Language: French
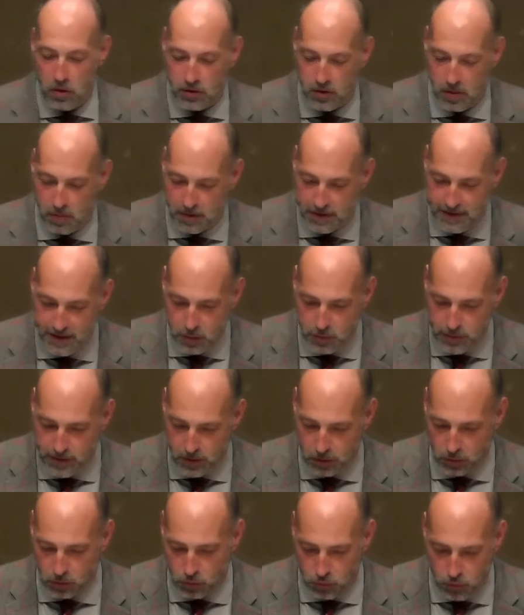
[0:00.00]
octobre
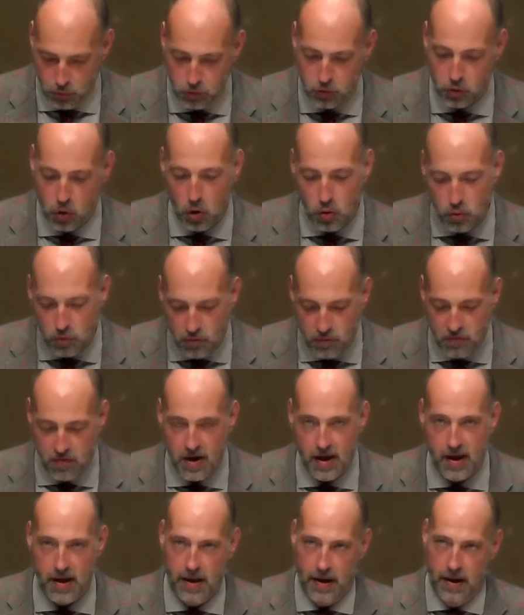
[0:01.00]
1812,
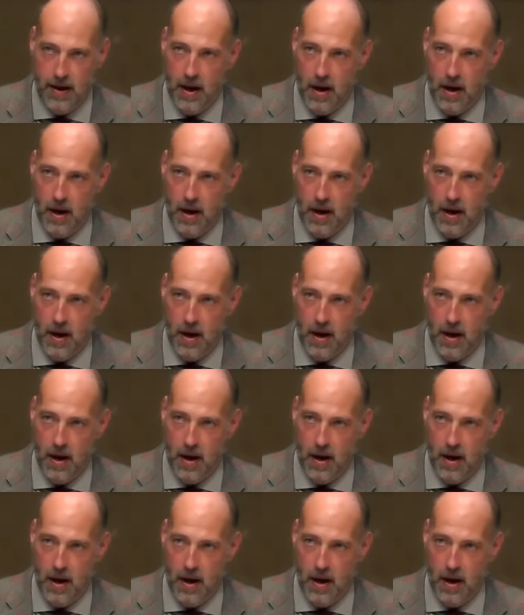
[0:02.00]
renouvelé